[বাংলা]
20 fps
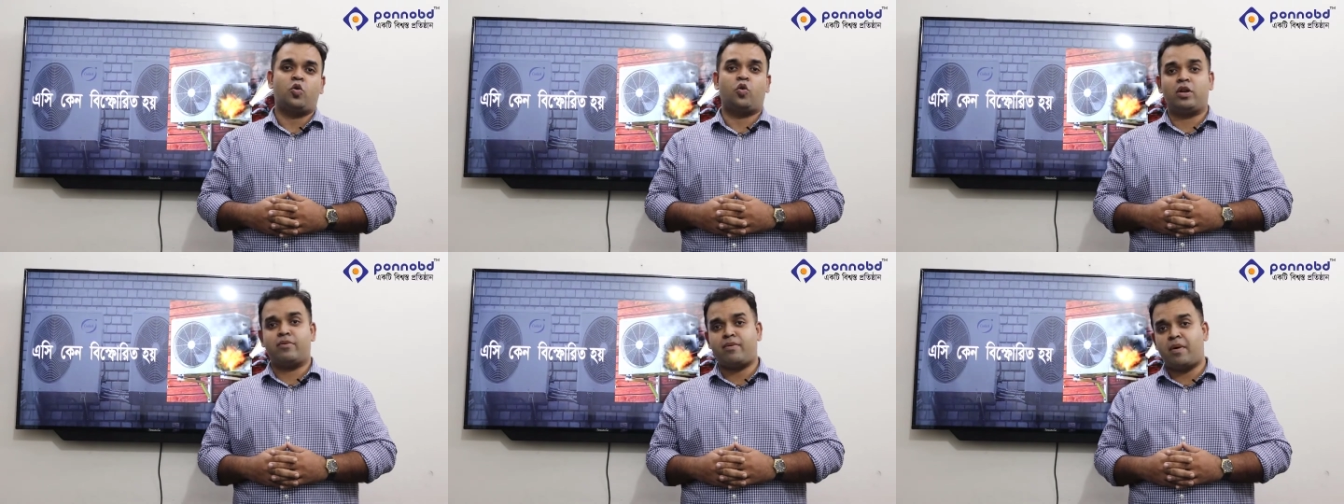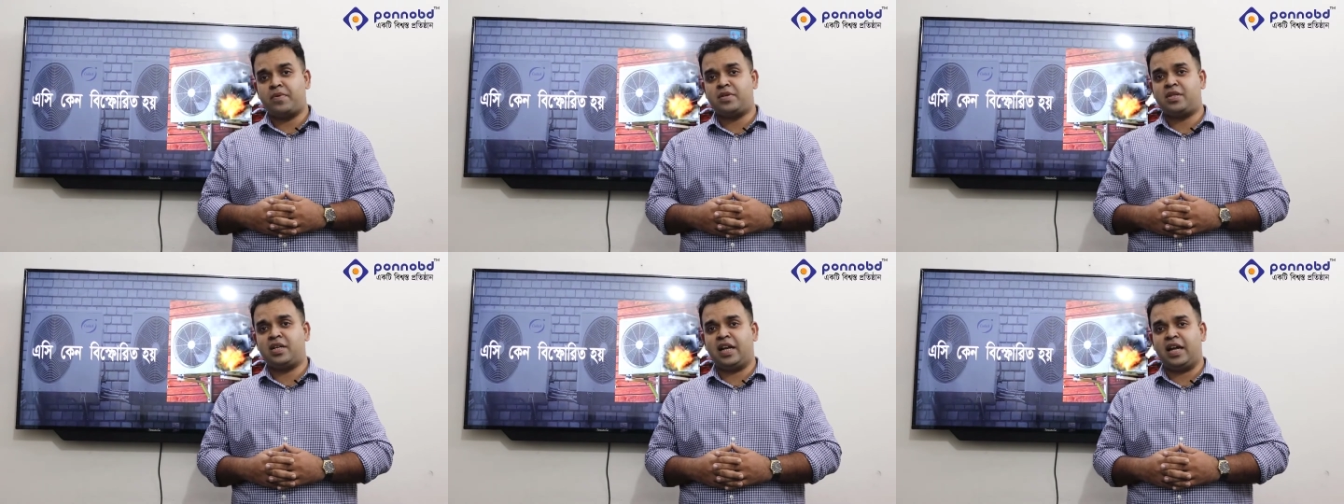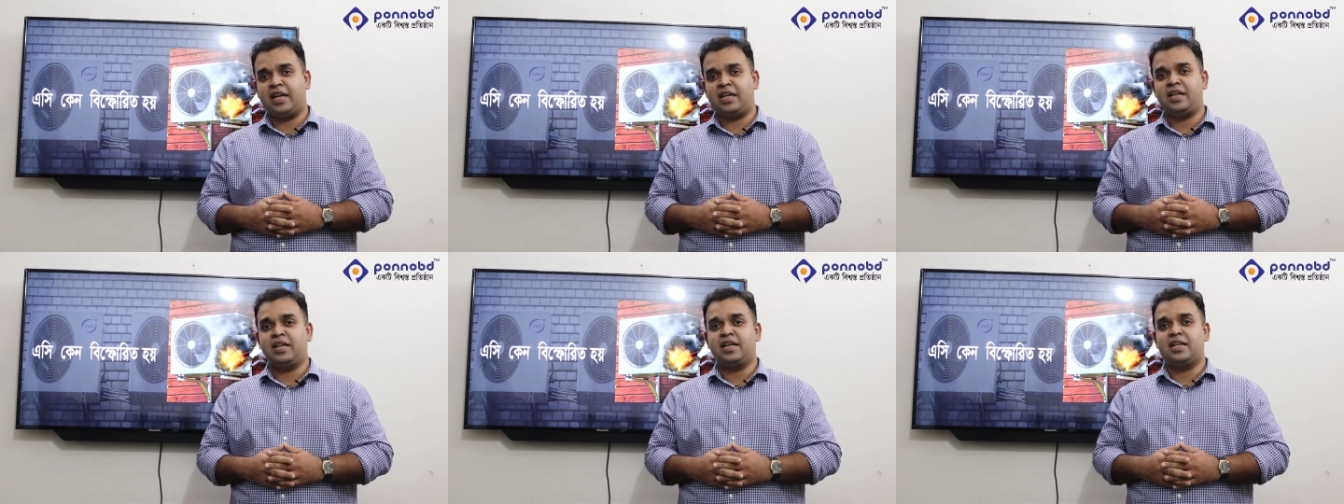উনি
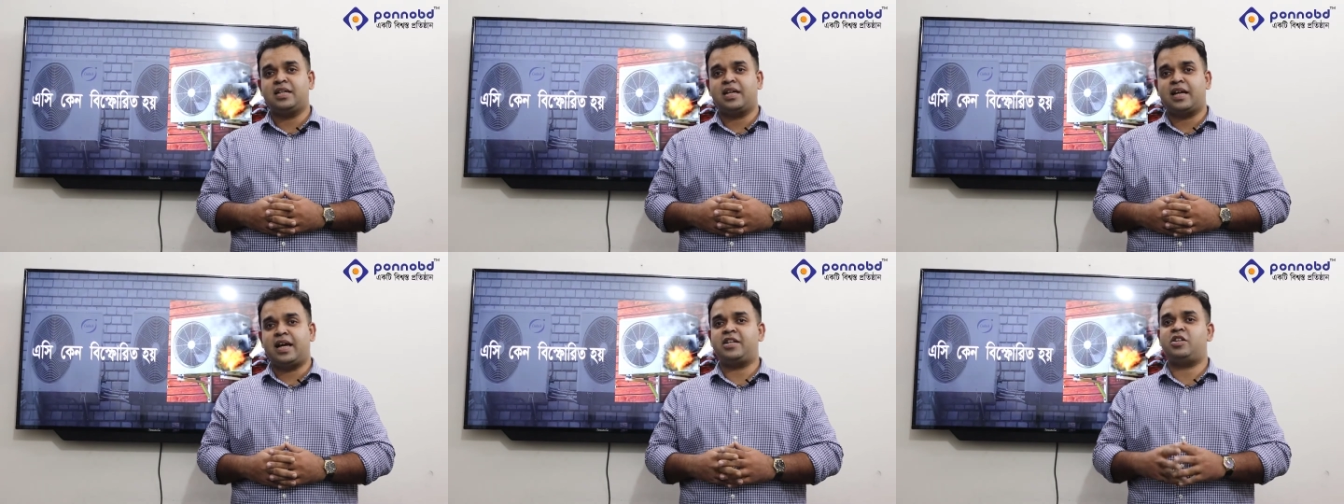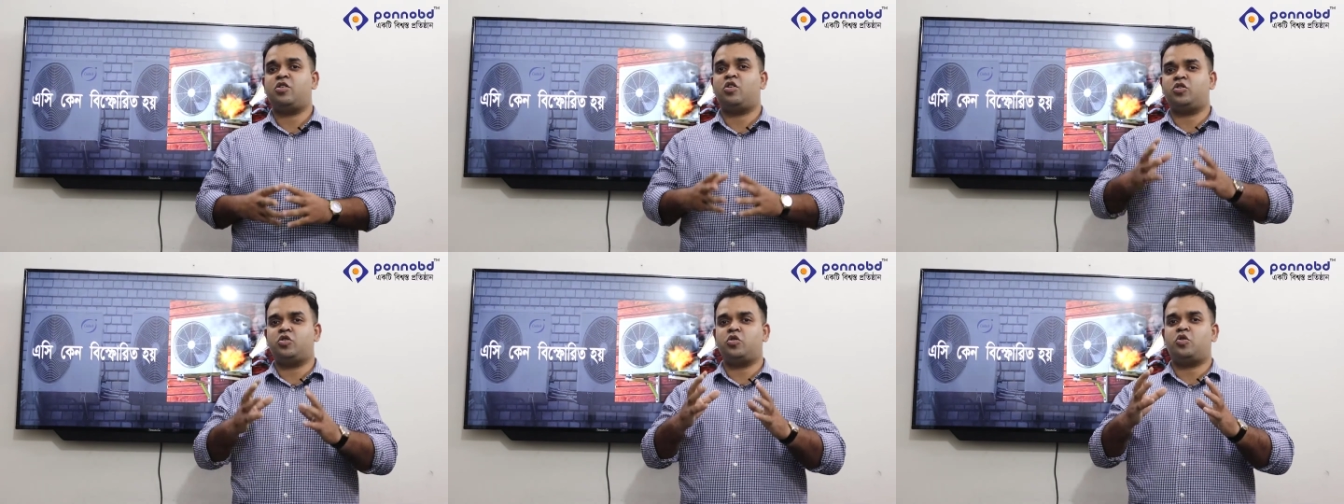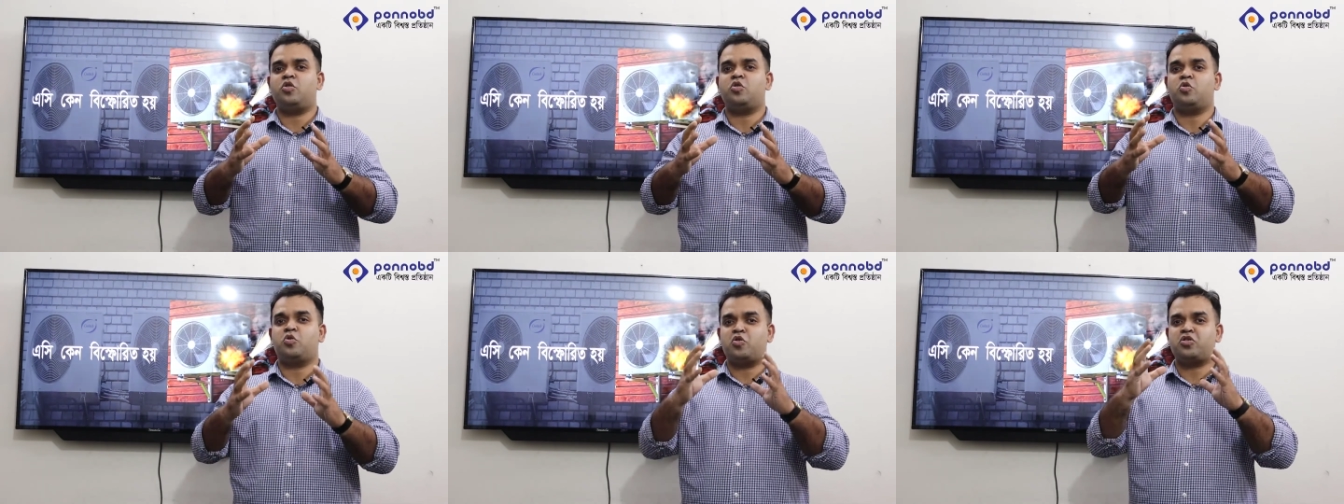ভেবেছিলেন এটি হয়তো
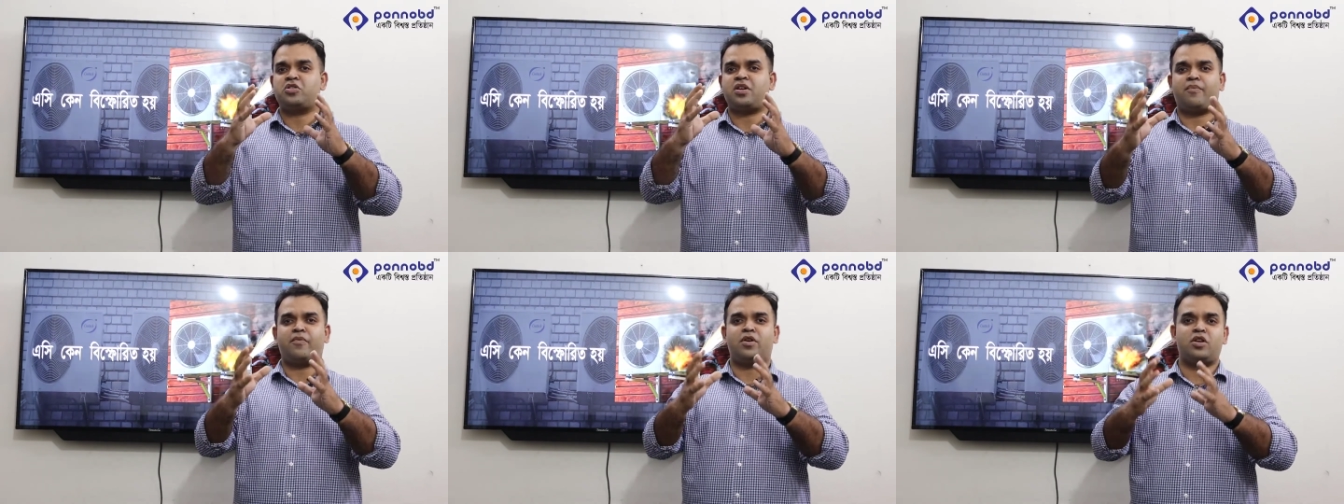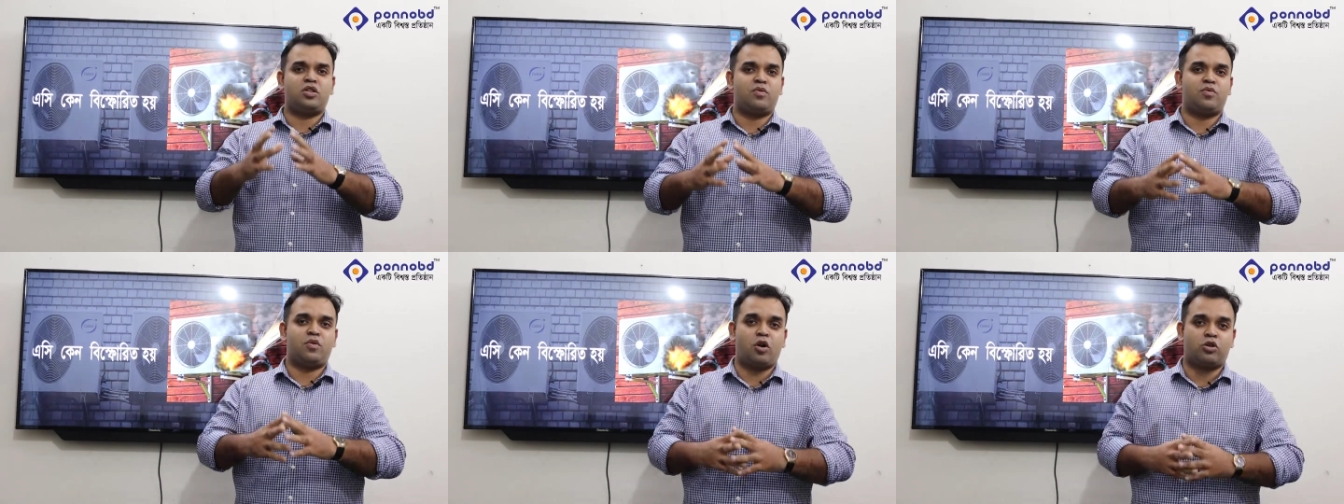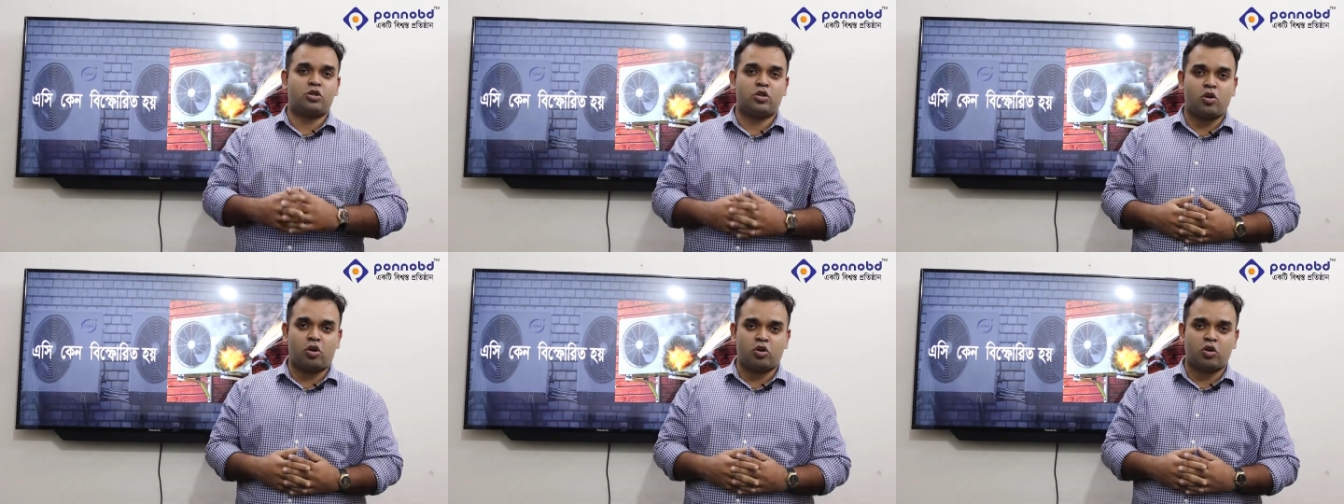কোনো সামান্যতম
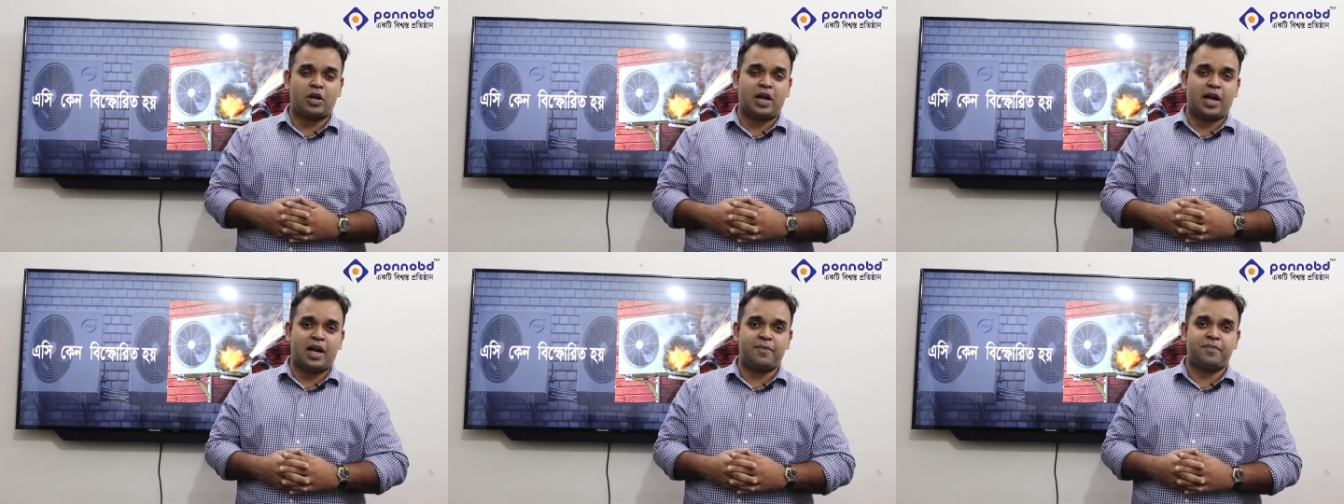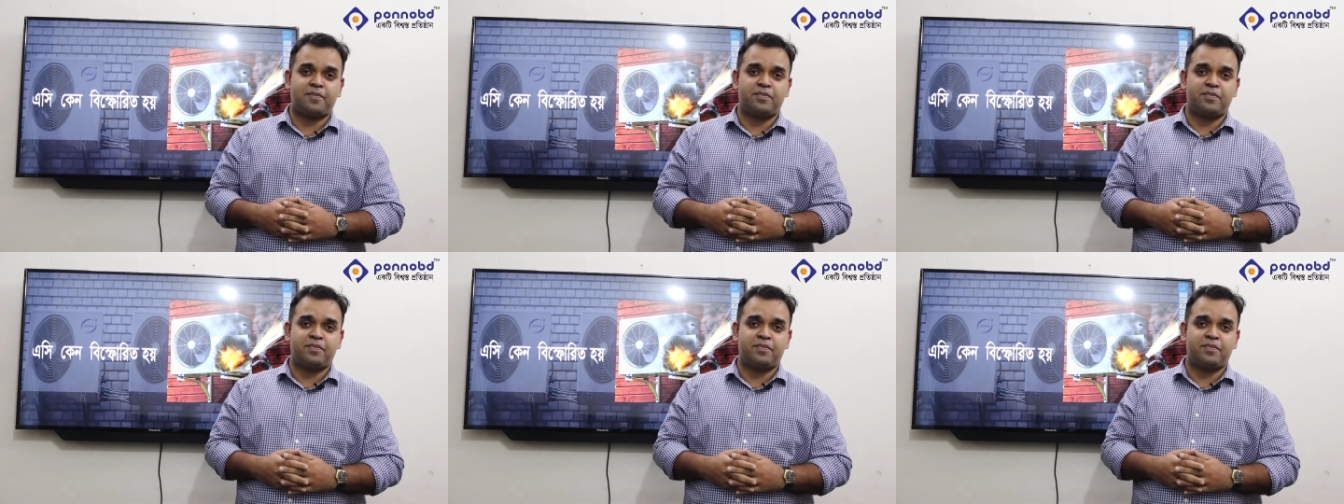ঘটনা